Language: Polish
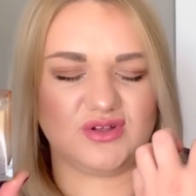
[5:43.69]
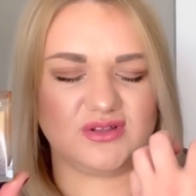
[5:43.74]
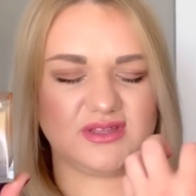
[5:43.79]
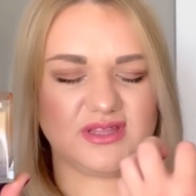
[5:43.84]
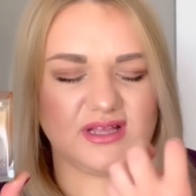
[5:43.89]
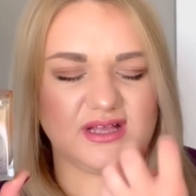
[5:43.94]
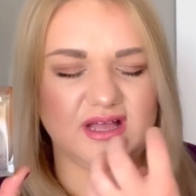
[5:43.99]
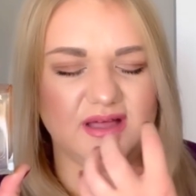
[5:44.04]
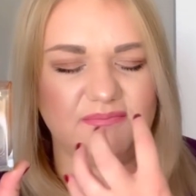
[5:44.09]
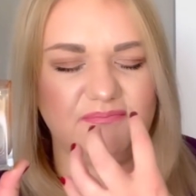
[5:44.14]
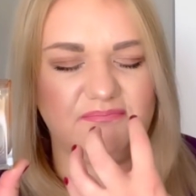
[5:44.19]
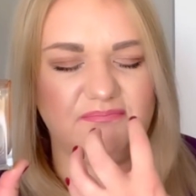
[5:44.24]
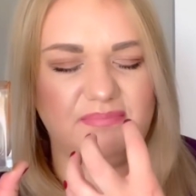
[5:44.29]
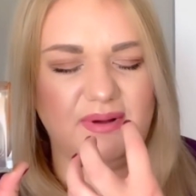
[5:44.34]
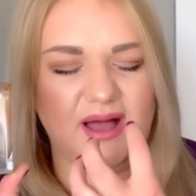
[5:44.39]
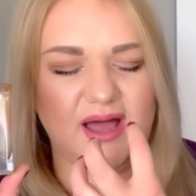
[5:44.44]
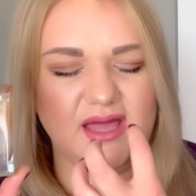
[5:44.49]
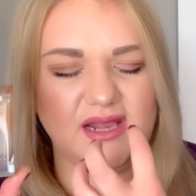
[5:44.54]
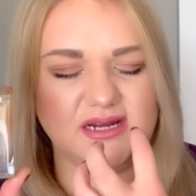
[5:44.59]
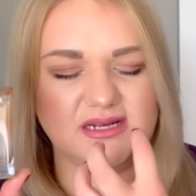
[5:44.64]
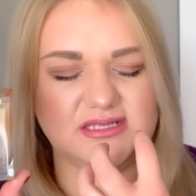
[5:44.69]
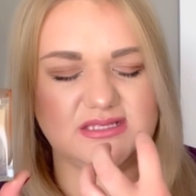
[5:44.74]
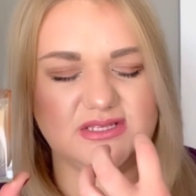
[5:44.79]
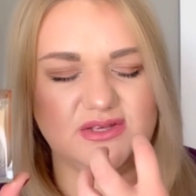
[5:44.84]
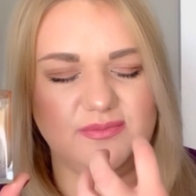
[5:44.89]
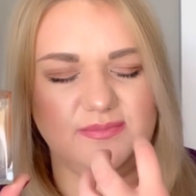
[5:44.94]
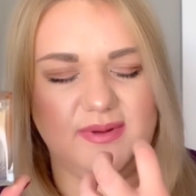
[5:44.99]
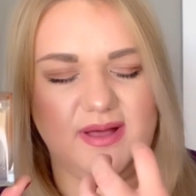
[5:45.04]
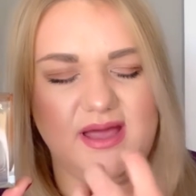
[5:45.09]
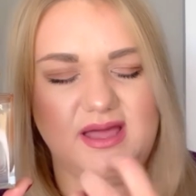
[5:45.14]
taka
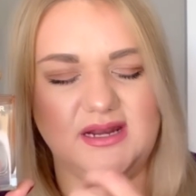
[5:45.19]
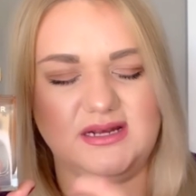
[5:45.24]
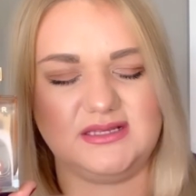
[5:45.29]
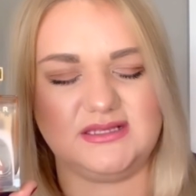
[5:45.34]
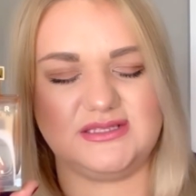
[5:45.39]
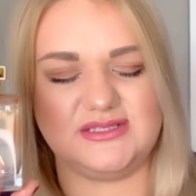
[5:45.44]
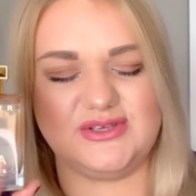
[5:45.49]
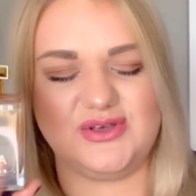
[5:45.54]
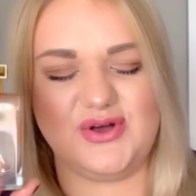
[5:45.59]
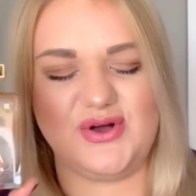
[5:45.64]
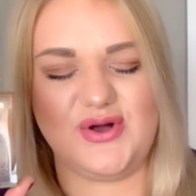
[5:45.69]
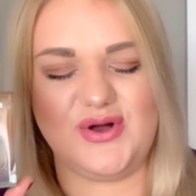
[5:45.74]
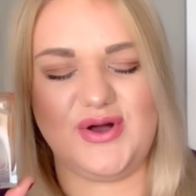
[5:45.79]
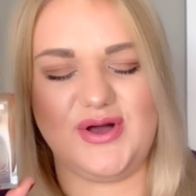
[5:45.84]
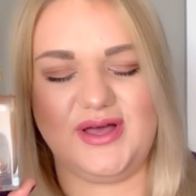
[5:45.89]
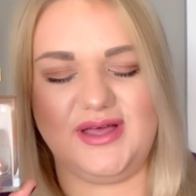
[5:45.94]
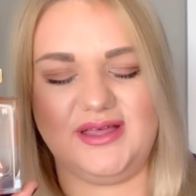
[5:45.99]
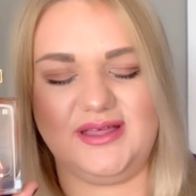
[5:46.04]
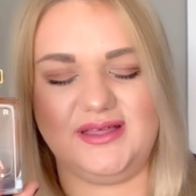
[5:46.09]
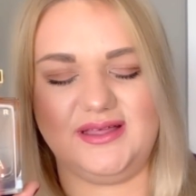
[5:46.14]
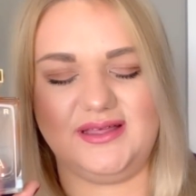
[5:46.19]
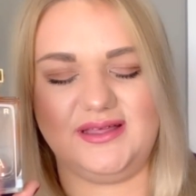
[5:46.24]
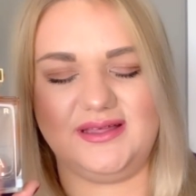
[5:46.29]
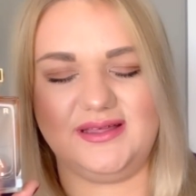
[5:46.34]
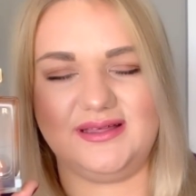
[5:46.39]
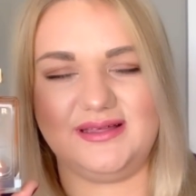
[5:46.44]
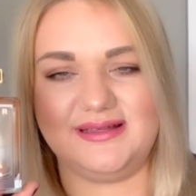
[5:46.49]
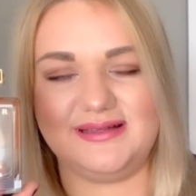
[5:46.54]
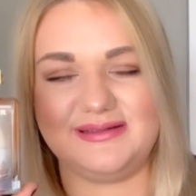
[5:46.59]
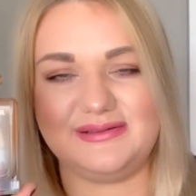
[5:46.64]
bardzo, bardzo...
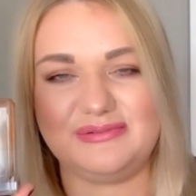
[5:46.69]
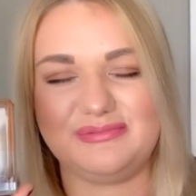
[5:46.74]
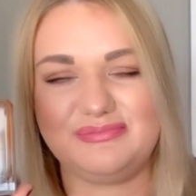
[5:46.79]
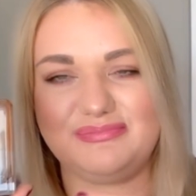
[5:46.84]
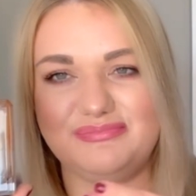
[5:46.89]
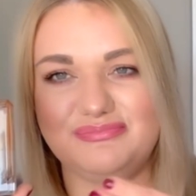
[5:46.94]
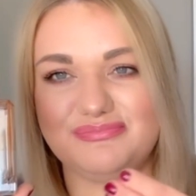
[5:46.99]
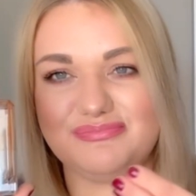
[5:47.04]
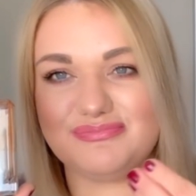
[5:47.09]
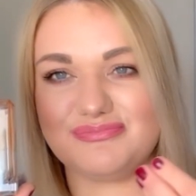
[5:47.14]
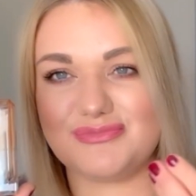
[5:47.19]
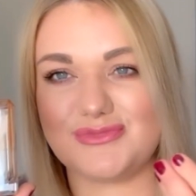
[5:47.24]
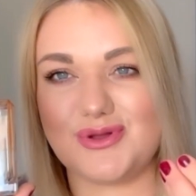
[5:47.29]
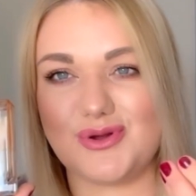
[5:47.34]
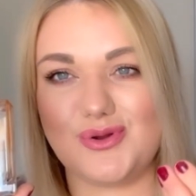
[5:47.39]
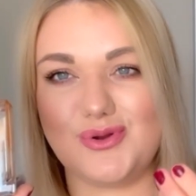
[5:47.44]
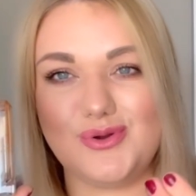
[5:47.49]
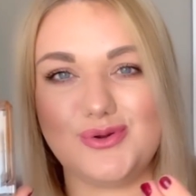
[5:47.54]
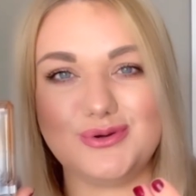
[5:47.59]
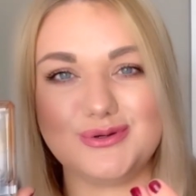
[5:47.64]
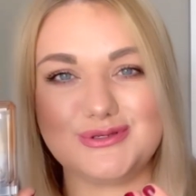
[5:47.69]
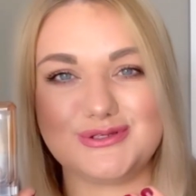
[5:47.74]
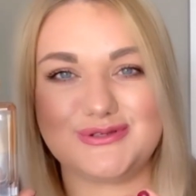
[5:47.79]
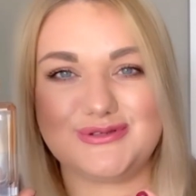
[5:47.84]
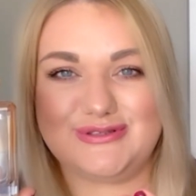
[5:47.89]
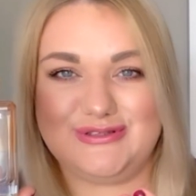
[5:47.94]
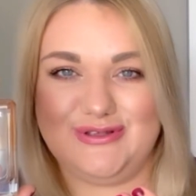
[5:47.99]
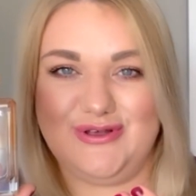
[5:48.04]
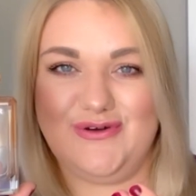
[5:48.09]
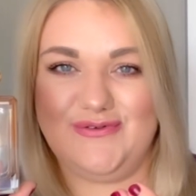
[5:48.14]
Um,
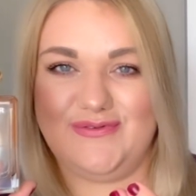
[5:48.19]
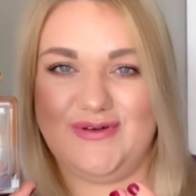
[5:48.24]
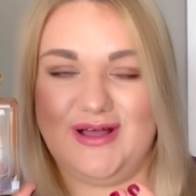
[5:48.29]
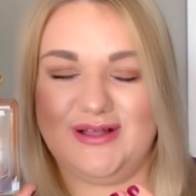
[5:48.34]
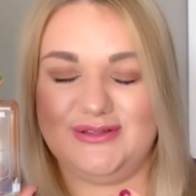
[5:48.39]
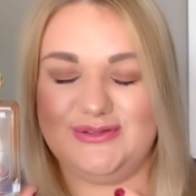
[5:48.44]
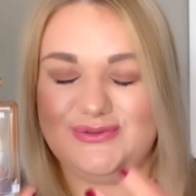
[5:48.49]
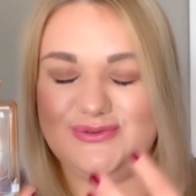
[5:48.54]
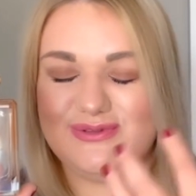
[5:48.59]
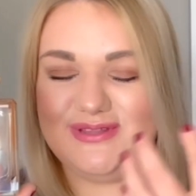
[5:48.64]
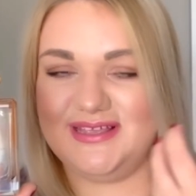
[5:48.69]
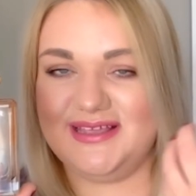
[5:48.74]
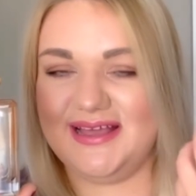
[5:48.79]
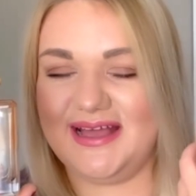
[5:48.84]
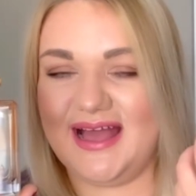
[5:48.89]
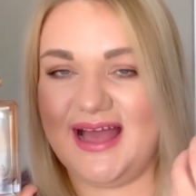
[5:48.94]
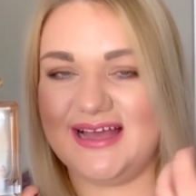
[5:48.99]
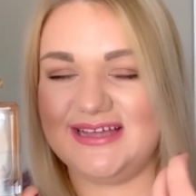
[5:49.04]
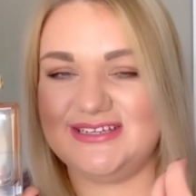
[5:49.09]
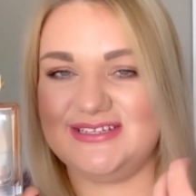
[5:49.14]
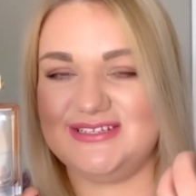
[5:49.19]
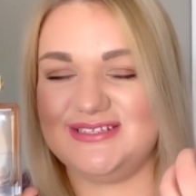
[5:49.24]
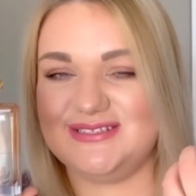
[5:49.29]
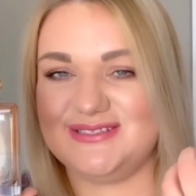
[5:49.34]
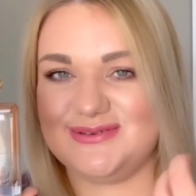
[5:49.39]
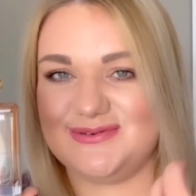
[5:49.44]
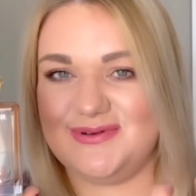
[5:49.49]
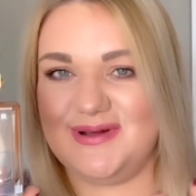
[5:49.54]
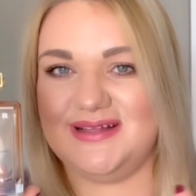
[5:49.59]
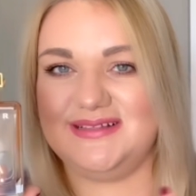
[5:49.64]
luksusowa. Tutaj każdy
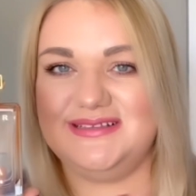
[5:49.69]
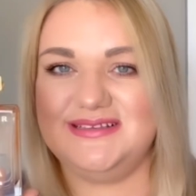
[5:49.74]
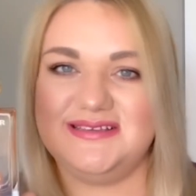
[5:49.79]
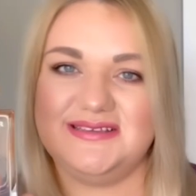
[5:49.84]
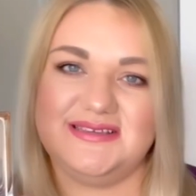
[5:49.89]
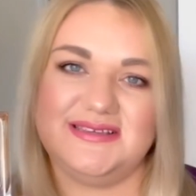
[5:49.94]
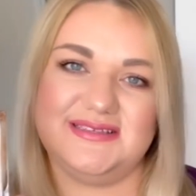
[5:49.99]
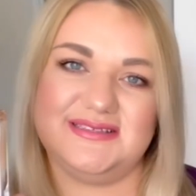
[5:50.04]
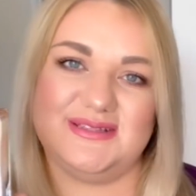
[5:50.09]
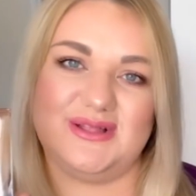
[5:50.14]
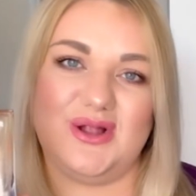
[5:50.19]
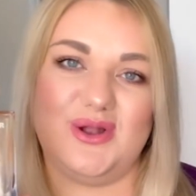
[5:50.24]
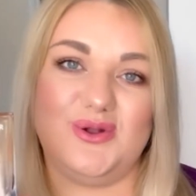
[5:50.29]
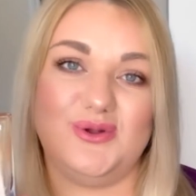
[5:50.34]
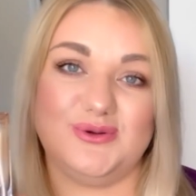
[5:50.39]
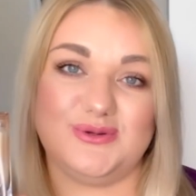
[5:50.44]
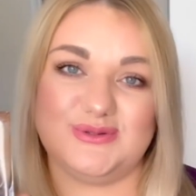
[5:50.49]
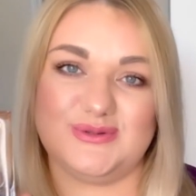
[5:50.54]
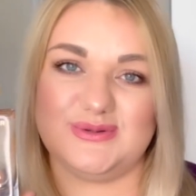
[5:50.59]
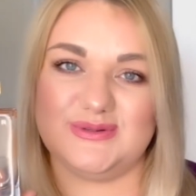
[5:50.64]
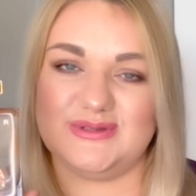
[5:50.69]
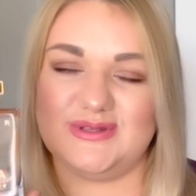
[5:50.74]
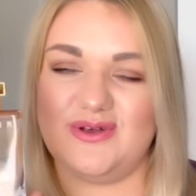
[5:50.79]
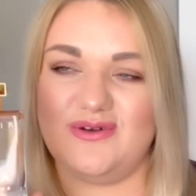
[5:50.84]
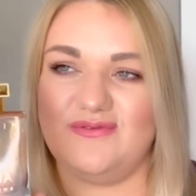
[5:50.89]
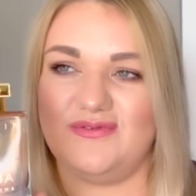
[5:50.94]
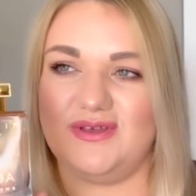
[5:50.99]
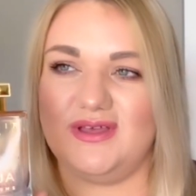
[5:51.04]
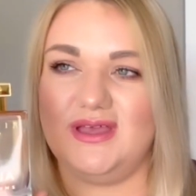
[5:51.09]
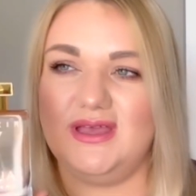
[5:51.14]
składnik jest
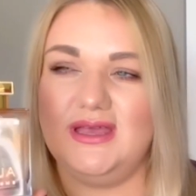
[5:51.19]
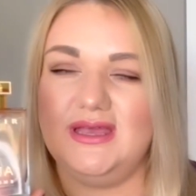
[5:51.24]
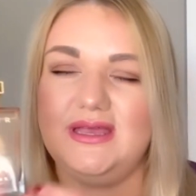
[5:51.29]
luksusowy.